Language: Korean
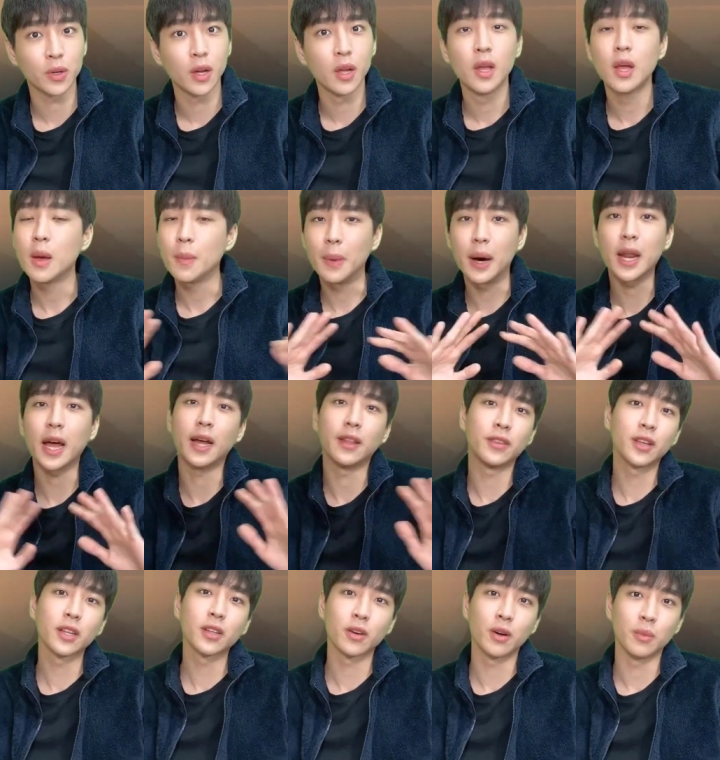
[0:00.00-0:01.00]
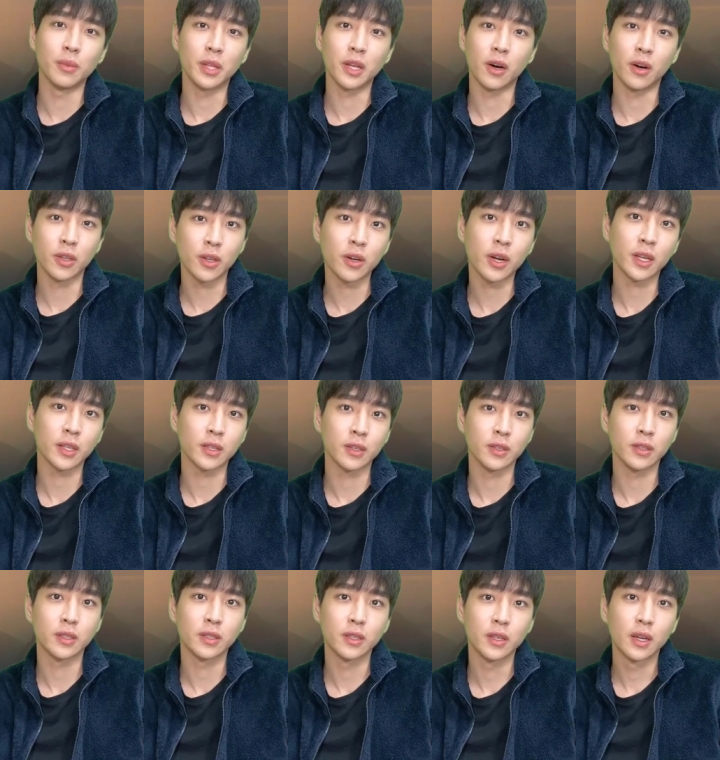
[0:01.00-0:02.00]
말이 안 되는 겁니다, 언어라는
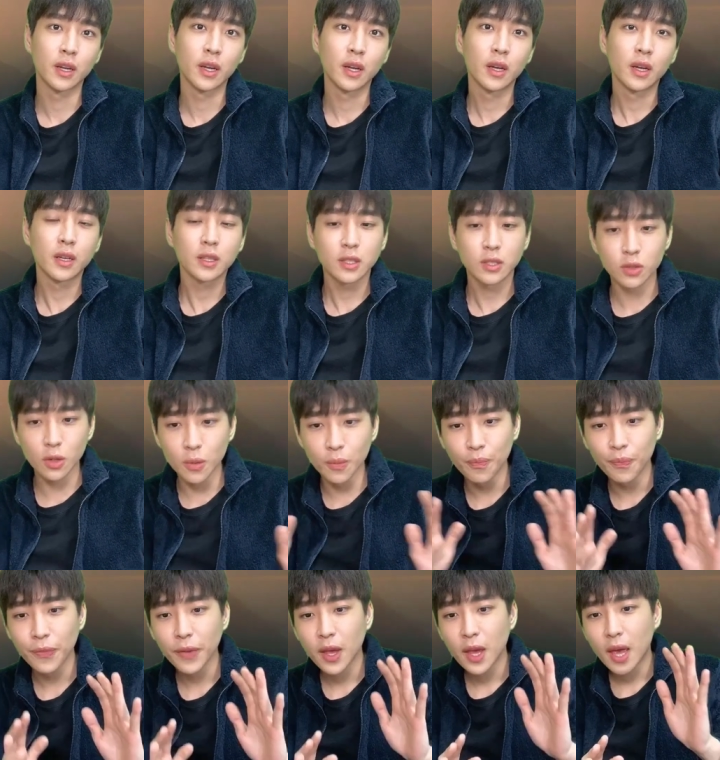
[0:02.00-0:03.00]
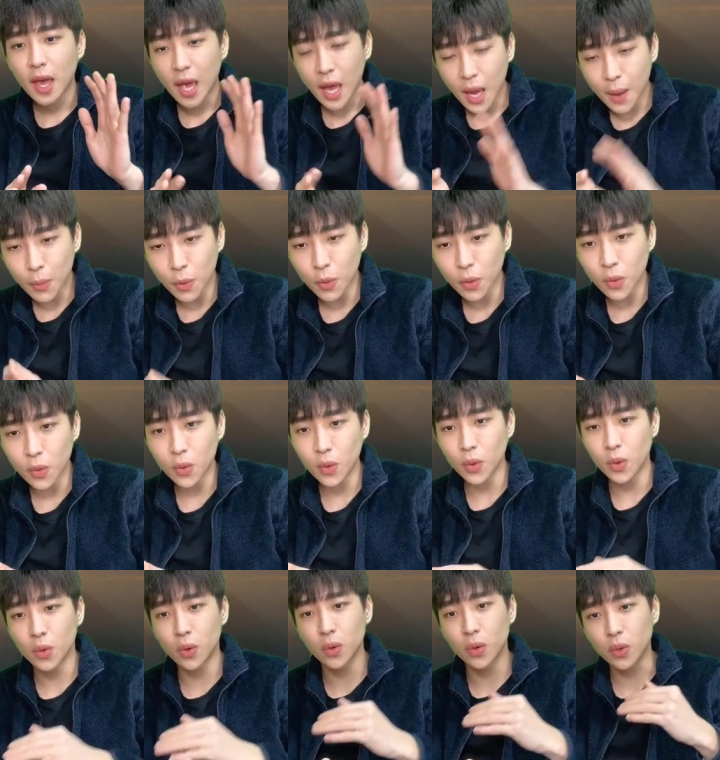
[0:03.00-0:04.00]
거는. 좀
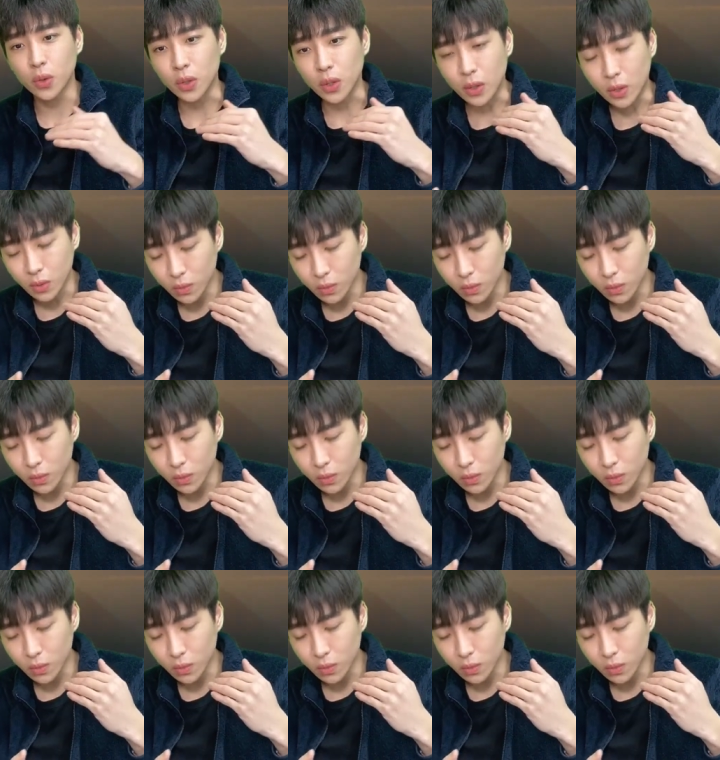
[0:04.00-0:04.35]
해보고